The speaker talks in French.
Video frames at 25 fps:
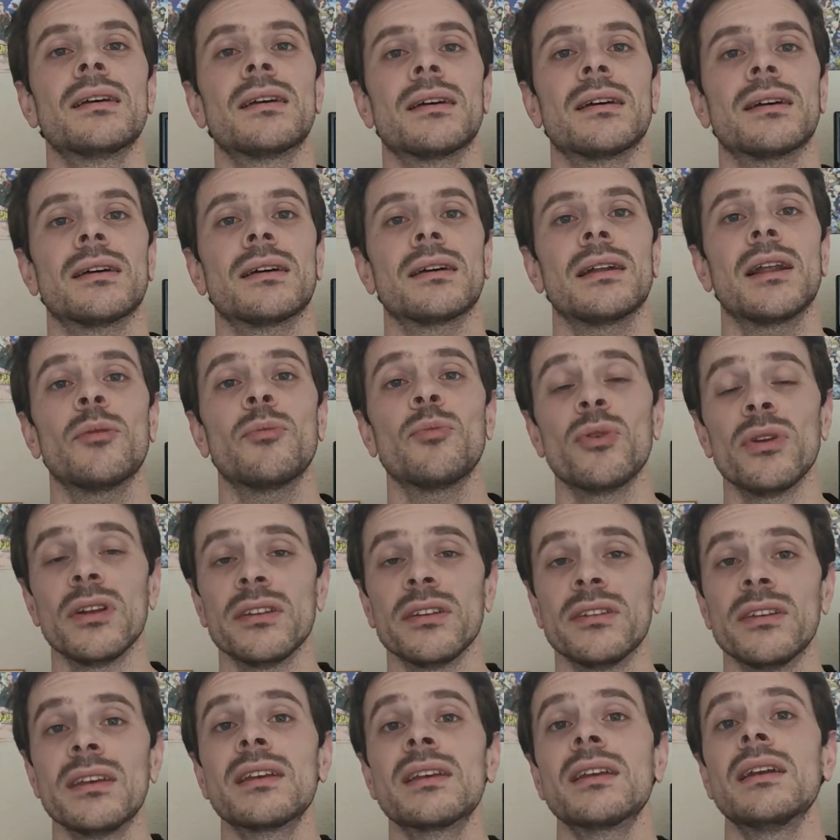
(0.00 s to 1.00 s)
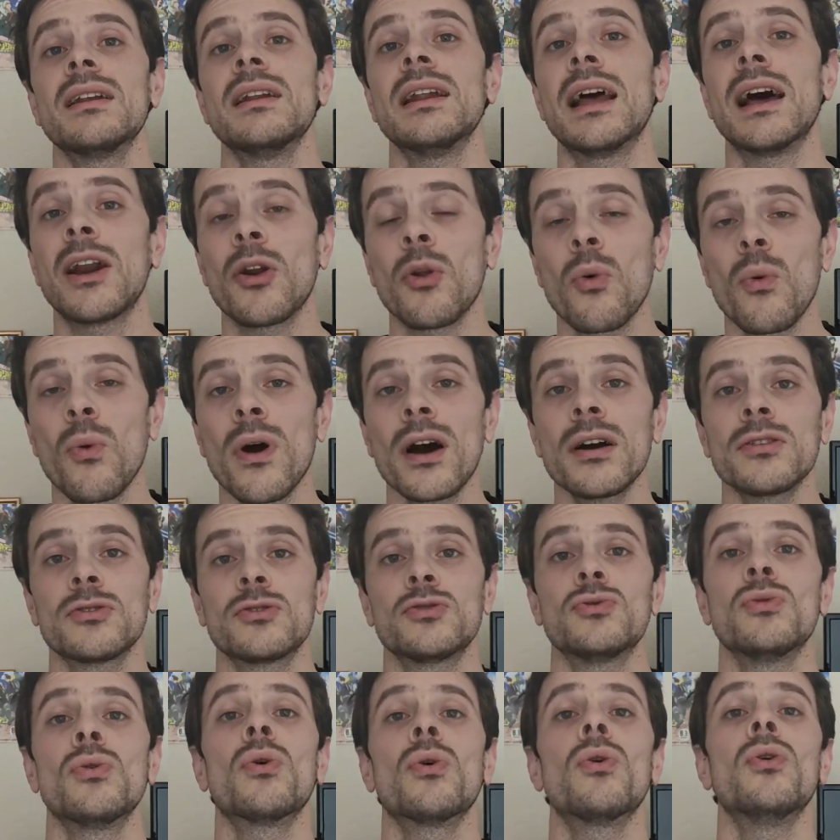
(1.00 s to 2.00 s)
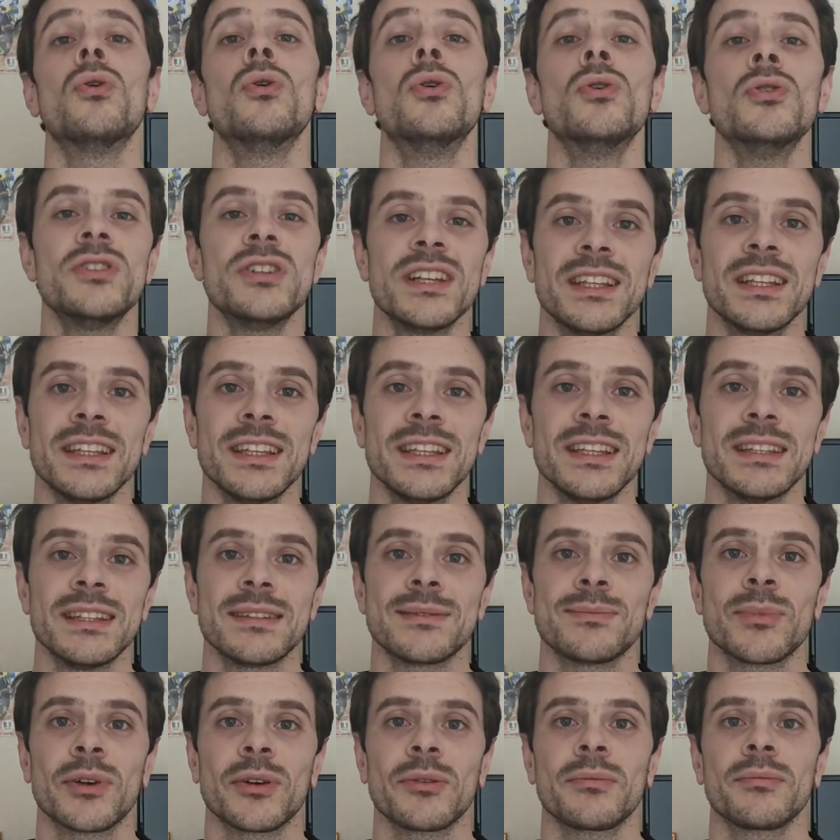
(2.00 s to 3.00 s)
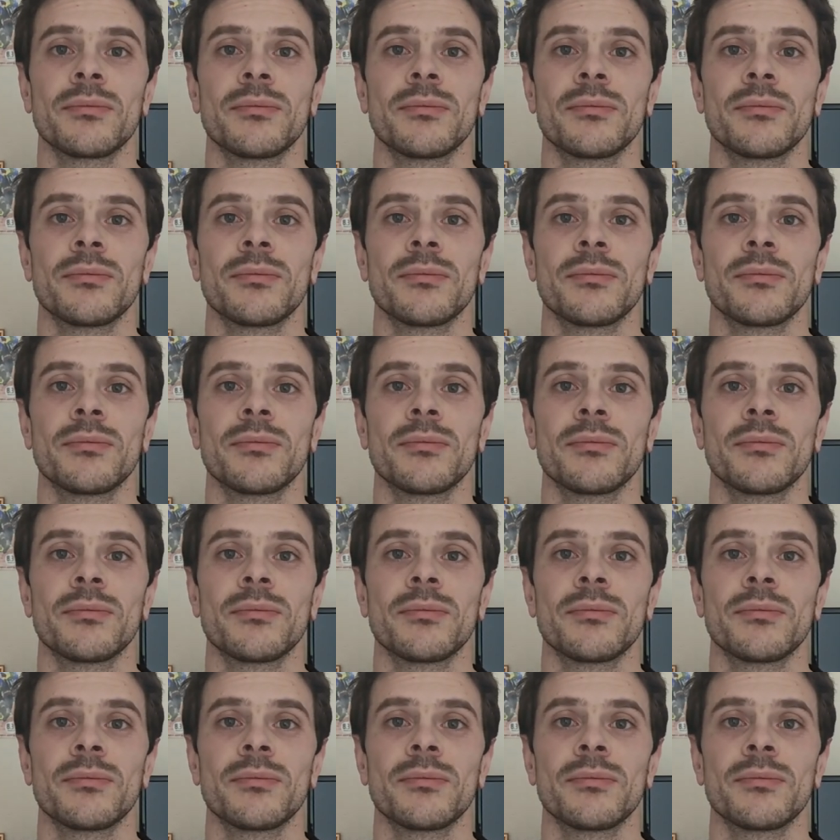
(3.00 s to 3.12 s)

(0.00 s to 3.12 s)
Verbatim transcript: euh, la politique, la loi sur l'eugénisme.